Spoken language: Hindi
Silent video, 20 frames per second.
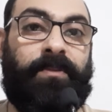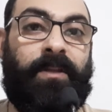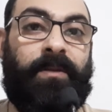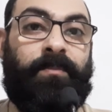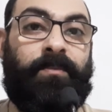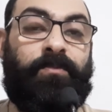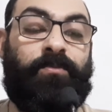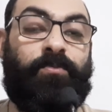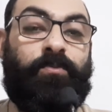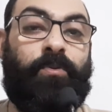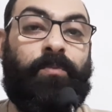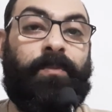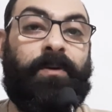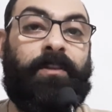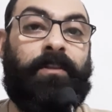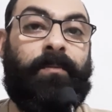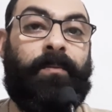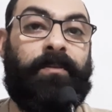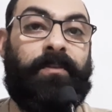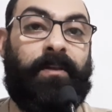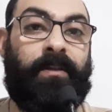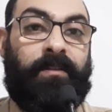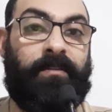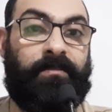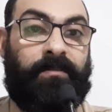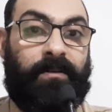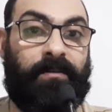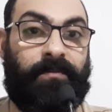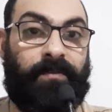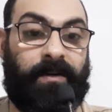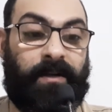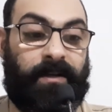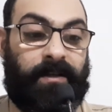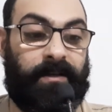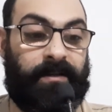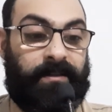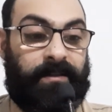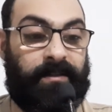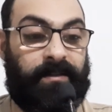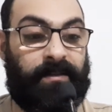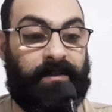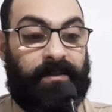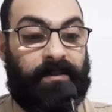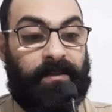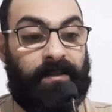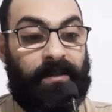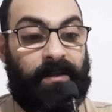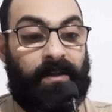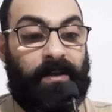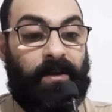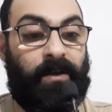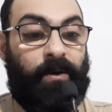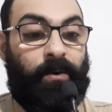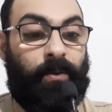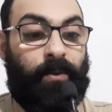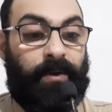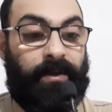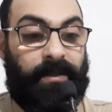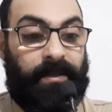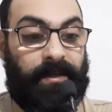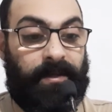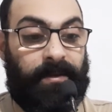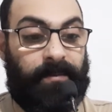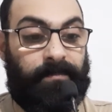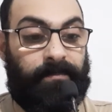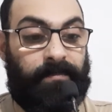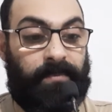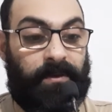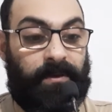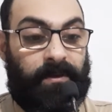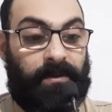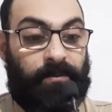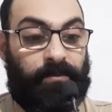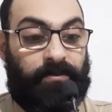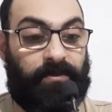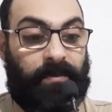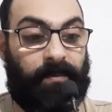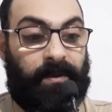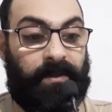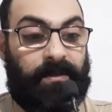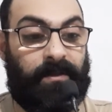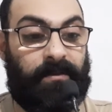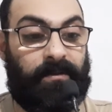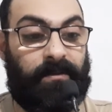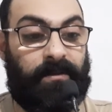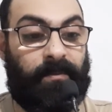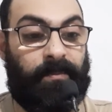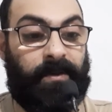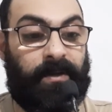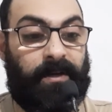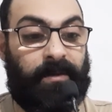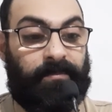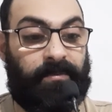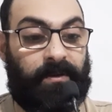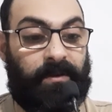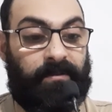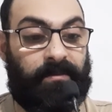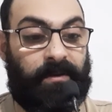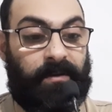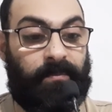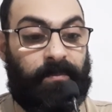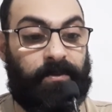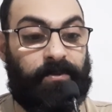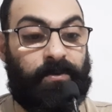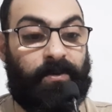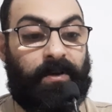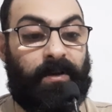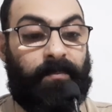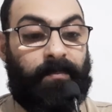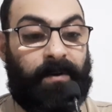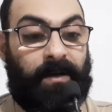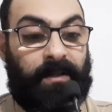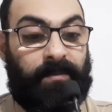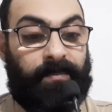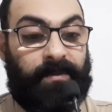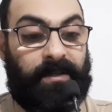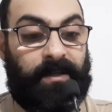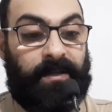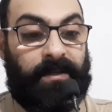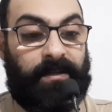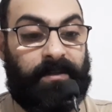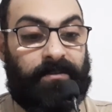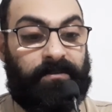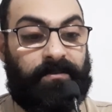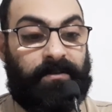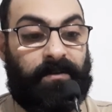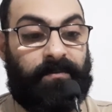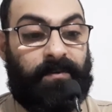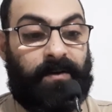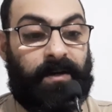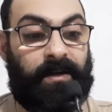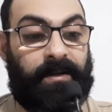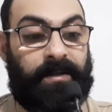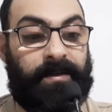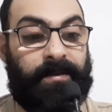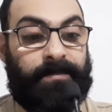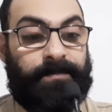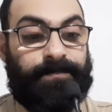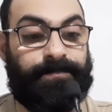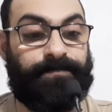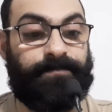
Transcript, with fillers: दिन में सौ मरतबा से ज़्यादा इस्तफ़ार करते थे और ये उसके बाद नबी करीम वसल्लम ने जो कलमात बताए हैं इस्तफ़ार के